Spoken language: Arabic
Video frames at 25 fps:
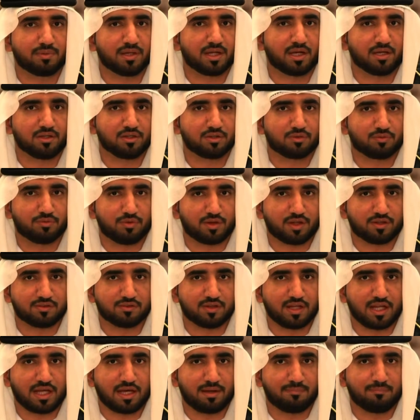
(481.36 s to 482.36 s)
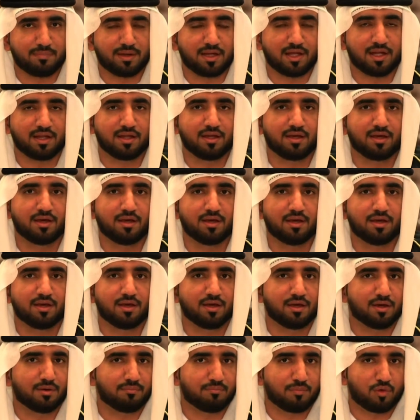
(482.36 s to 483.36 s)
من ناحيه فرص العمل آه،
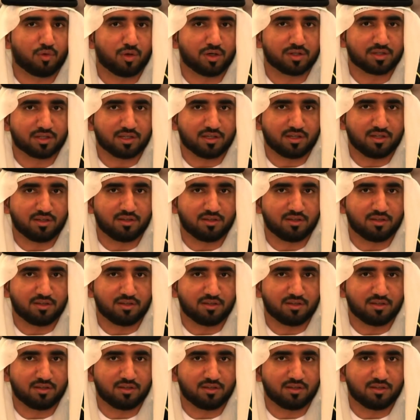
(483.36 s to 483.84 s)
مواضيع